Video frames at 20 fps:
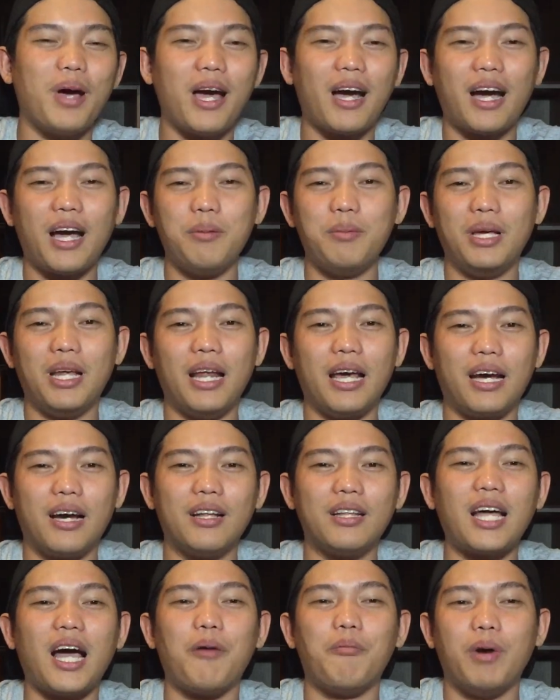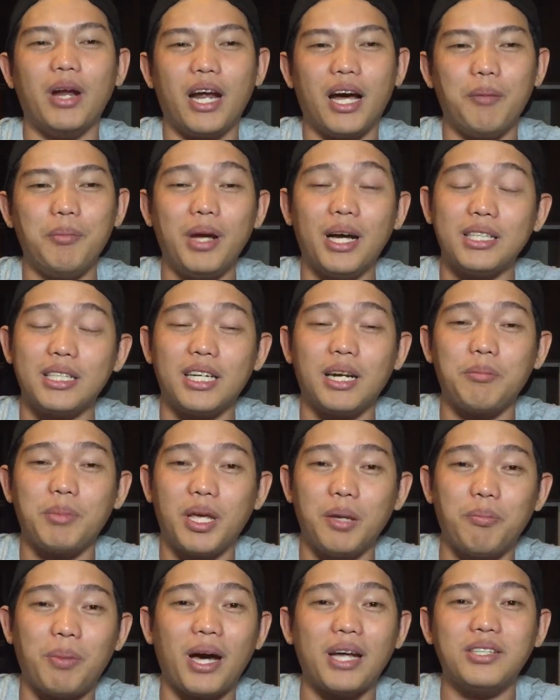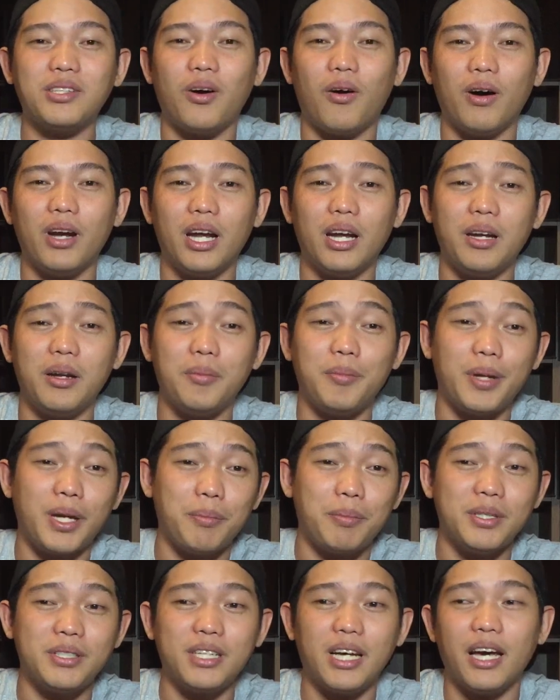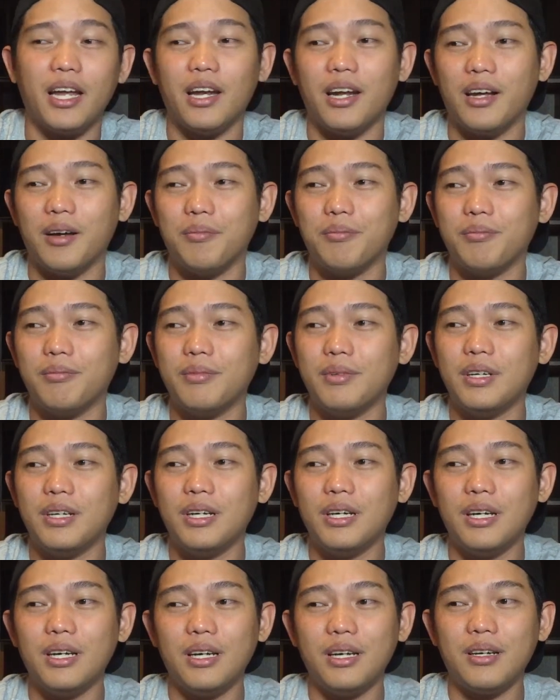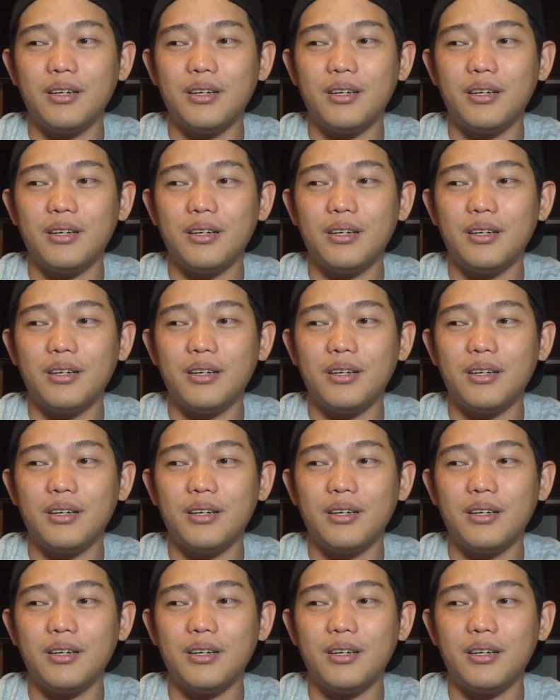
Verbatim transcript: ขอบคุณมากใครมีอะไรก็ถามไปนะครับเดี๋ยวอาจจะทำคลิปพาร์ทสองนะเป็นคลิปพิเศษนะครับ